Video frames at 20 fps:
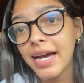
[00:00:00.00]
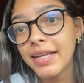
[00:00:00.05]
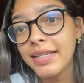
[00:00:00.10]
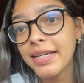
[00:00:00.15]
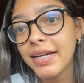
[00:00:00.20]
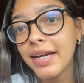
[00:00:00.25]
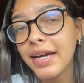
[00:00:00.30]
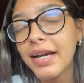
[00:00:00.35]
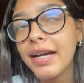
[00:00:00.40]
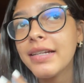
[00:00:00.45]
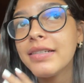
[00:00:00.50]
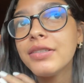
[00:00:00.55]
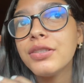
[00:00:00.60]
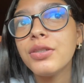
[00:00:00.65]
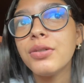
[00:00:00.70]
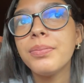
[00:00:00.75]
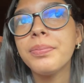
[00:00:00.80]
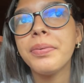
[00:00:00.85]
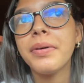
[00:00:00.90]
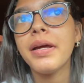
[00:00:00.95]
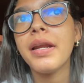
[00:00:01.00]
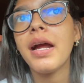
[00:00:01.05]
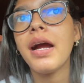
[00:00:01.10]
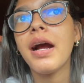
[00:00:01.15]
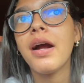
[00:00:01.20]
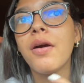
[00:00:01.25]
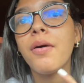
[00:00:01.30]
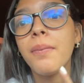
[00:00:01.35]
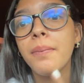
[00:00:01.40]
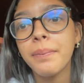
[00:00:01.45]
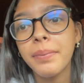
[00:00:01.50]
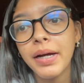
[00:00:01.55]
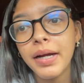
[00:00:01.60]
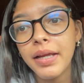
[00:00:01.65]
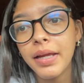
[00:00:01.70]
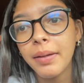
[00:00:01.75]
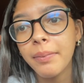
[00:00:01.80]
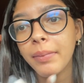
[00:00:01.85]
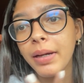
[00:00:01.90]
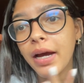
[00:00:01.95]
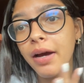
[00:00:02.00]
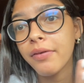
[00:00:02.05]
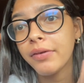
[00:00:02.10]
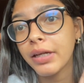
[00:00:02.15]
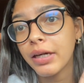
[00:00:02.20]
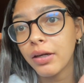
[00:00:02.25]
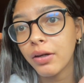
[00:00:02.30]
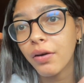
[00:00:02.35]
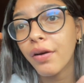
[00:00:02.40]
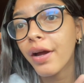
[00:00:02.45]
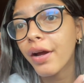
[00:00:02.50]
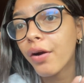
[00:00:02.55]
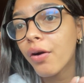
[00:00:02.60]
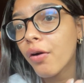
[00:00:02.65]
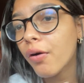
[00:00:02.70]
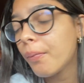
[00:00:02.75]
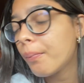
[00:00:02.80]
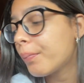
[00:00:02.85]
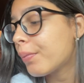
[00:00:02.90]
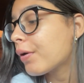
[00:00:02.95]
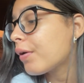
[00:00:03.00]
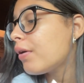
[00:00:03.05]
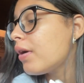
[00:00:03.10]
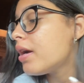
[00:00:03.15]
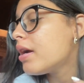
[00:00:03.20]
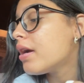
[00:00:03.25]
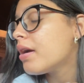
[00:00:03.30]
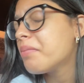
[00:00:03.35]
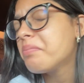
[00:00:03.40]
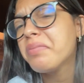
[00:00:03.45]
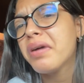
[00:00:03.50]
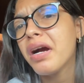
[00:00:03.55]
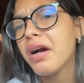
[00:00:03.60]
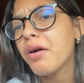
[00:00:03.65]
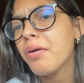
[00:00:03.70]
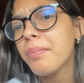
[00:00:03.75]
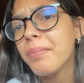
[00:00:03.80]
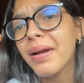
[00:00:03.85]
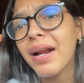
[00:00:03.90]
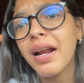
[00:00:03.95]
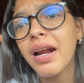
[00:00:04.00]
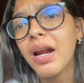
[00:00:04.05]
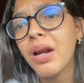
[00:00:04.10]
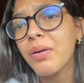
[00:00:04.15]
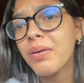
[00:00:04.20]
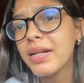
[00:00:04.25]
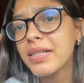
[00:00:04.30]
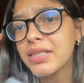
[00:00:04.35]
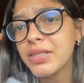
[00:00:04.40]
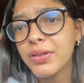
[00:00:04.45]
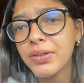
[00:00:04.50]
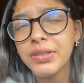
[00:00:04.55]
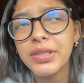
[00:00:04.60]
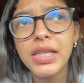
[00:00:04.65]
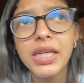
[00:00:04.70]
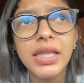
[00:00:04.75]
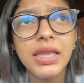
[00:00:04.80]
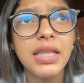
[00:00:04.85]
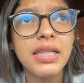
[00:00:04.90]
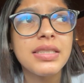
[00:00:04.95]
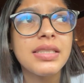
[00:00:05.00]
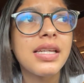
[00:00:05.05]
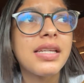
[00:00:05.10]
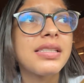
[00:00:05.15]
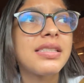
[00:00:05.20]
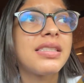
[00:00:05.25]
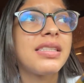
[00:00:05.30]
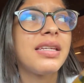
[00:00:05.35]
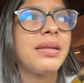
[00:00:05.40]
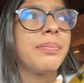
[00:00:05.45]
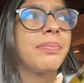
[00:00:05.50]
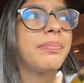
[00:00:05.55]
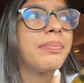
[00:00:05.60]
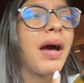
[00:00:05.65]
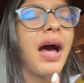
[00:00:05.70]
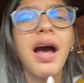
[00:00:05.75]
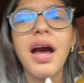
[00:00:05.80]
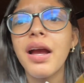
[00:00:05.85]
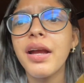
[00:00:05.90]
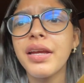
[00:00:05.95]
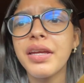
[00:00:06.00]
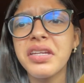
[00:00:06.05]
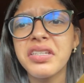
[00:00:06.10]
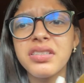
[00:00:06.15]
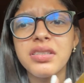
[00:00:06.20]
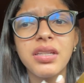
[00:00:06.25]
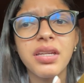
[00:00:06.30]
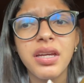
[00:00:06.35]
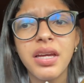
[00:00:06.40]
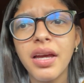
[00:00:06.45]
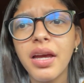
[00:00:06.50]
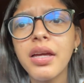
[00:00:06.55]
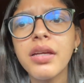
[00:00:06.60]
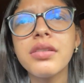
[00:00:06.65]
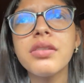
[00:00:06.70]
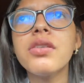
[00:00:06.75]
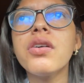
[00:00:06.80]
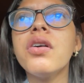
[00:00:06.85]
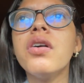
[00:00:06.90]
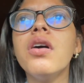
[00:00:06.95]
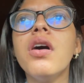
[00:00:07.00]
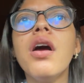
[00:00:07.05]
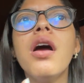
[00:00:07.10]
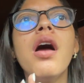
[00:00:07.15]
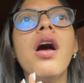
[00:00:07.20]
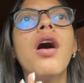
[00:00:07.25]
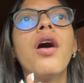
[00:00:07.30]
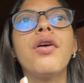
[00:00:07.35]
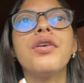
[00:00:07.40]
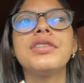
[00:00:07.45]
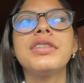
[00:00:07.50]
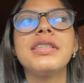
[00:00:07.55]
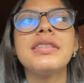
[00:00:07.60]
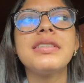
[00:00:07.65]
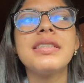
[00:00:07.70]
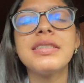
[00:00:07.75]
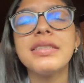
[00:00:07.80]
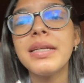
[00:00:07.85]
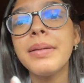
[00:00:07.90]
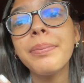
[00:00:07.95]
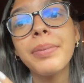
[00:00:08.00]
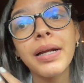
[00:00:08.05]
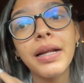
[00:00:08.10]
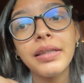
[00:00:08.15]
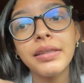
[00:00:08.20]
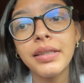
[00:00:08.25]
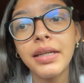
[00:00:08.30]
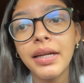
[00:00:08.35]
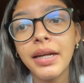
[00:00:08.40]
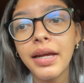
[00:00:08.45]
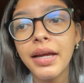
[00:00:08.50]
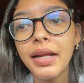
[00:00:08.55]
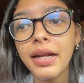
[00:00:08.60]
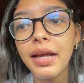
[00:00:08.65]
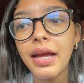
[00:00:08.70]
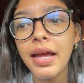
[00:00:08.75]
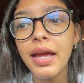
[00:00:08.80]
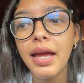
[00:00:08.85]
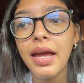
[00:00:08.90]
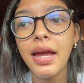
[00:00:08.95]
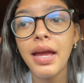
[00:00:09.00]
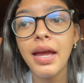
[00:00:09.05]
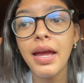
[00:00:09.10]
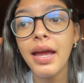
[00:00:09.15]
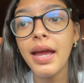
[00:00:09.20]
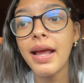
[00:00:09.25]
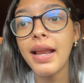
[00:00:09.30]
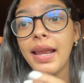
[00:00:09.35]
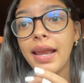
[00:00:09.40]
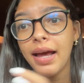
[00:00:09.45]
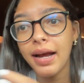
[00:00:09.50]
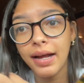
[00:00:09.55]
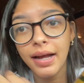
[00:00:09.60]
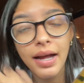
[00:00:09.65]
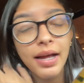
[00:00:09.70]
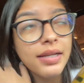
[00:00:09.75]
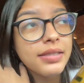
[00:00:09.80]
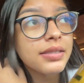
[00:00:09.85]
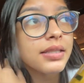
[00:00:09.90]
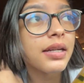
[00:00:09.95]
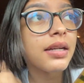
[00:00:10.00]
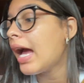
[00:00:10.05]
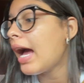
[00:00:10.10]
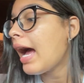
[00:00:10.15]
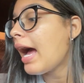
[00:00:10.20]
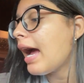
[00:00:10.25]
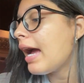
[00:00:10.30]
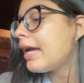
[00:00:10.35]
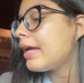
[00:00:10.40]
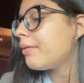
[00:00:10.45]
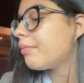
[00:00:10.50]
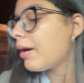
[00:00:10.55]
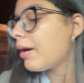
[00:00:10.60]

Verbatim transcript: llegué al súper, acompáñenme a ver lo que compro. Voy a comprar algunas cositas, que si pan, que si queso cosas así para tener eh, en la casa. Ah, y voy a